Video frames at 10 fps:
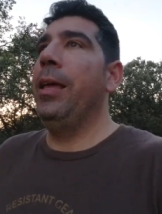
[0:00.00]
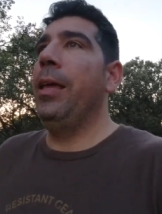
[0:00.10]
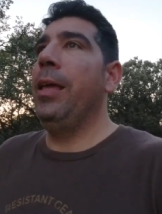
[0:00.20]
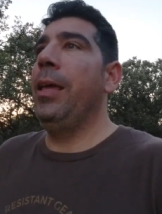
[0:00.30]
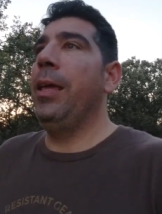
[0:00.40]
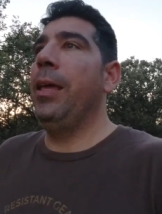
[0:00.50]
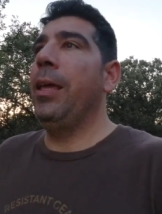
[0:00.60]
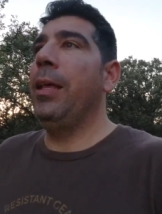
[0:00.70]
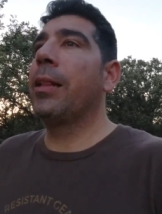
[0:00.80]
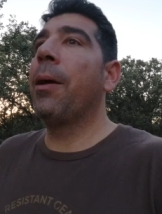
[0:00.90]

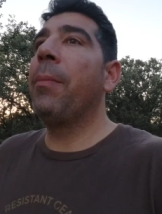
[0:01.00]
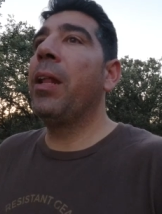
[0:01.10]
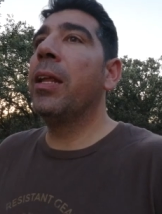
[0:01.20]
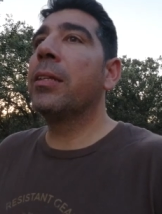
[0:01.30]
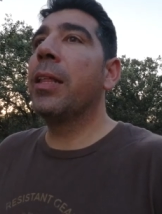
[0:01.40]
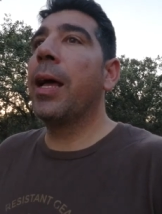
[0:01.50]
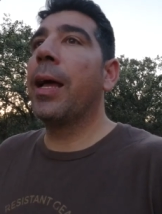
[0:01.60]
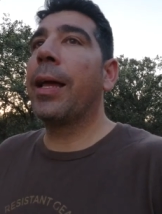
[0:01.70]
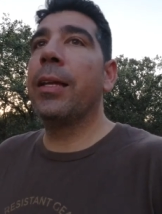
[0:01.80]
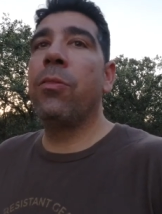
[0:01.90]
y también
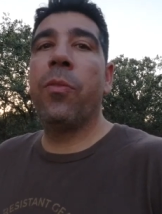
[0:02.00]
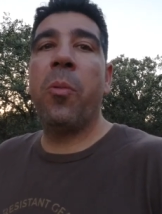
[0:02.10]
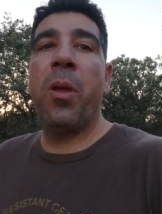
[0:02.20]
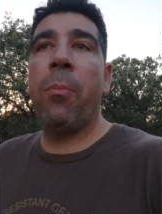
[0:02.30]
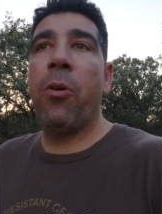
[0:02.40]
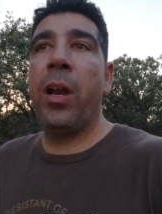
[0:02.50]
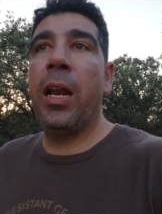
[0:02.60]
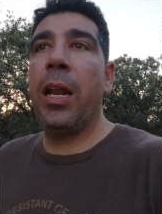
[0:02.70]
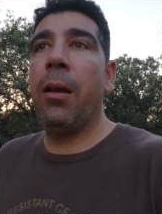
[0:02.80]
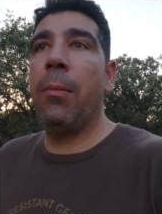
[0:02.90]
está, que es donde me voy a
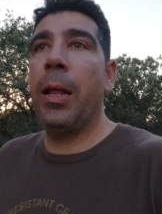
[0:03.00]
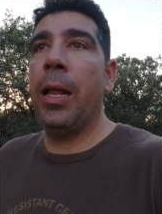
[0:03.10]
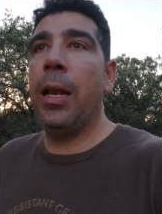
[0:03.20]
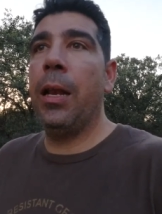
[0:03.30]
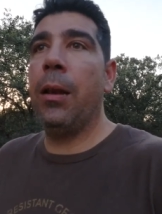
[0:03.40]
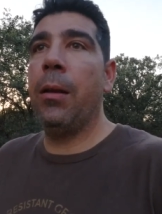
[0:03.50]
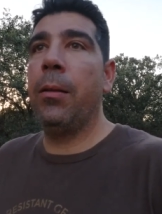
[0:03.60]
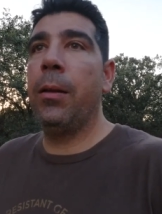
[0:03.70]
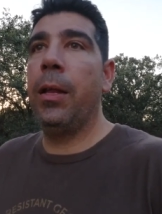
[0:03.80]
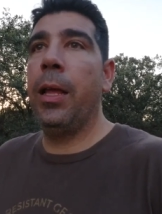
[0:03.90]
poner el,
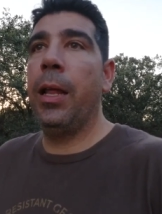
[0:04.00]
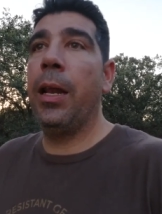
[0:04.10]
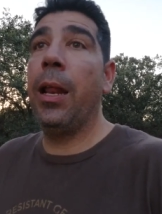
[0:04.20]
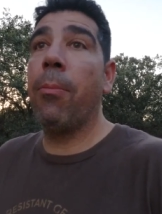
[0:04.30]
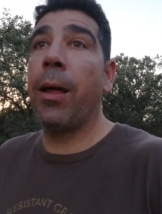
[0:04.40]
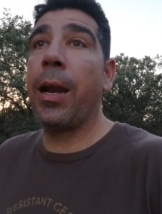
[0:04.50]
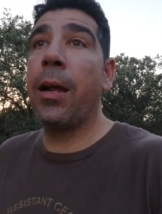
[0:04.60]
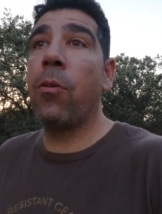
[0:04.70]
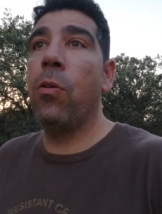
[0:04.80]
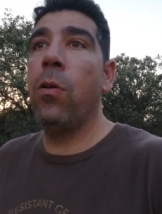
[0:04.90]
del
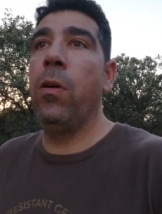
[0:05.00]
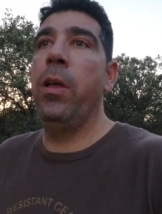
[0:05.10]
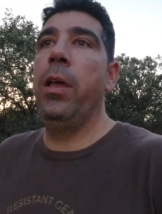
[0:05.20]
barranco,